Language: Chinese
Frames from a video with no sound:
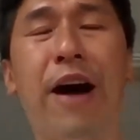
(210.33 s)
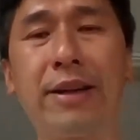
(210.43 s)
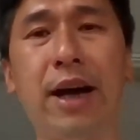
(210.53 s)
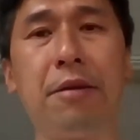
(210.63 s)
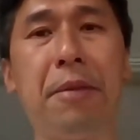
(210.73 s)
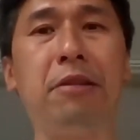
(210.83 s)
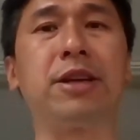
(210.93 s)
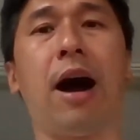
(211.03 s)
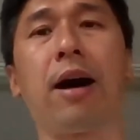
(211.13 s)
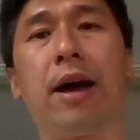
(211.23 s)
房价也没
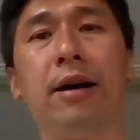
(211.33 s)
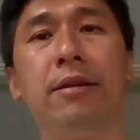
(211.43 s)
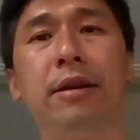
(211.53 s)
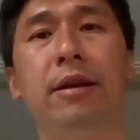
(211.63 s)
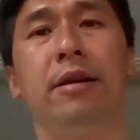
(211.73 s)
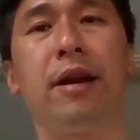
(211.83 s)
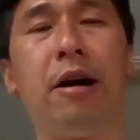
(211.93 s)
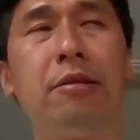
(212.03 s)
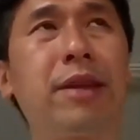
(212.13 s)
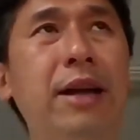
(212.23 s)
有涨了，
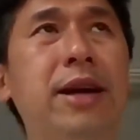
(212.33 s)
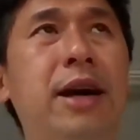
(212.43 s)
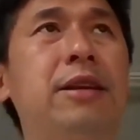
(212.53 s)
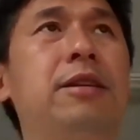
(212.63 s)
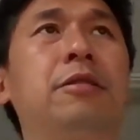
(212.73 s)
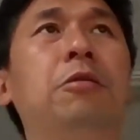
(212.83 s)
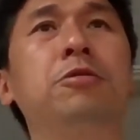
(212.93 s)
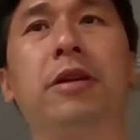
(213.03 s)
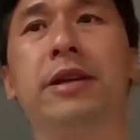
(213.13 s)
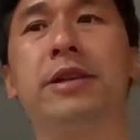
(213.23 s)
然后大家的
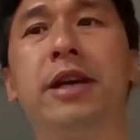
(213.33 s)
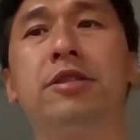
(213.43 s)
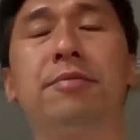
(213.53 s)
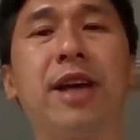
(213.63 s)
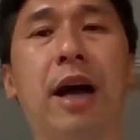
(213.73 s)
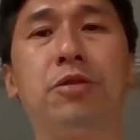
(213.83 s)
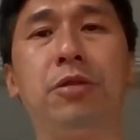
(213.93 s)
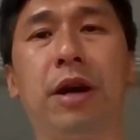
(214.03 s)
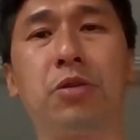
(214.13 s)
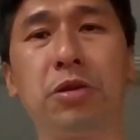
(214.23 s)
工作也坚持不下
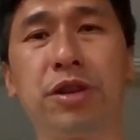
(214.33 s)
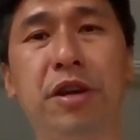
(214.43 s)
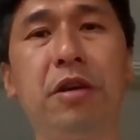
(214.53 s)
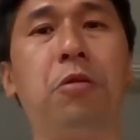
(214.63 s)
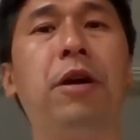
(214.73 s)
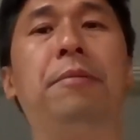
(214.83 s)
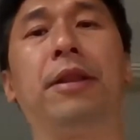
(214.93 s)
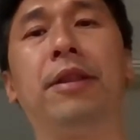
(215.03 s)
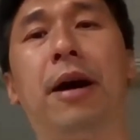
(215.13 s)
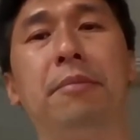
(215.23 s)
去了，做生意亏
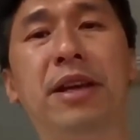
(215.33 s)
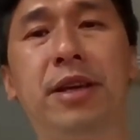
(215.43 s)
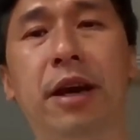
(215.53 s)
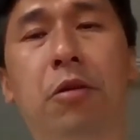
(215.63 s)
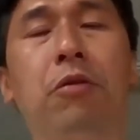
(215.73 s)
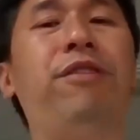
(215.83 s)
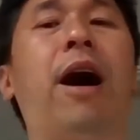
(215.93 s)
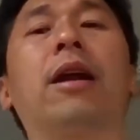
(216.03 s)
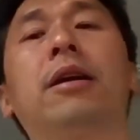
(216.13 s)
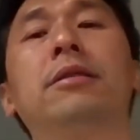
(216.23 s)
本了，没钱供
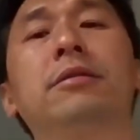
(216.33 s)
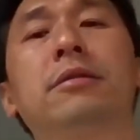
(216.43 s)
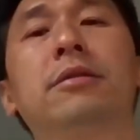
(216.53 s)
房了，